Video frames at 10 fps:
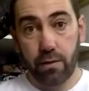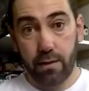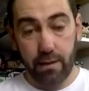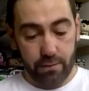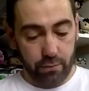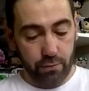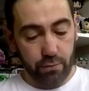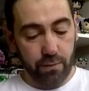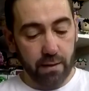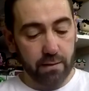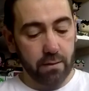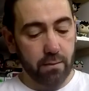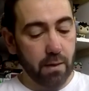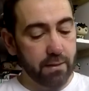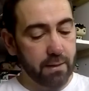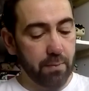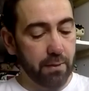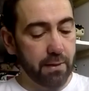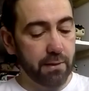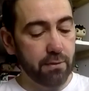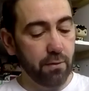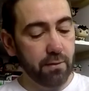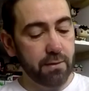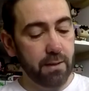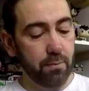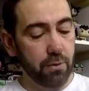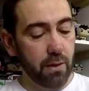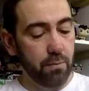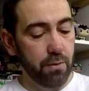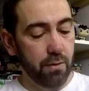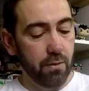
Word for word: Question suivante, là c'est pas une question, c'est mon ami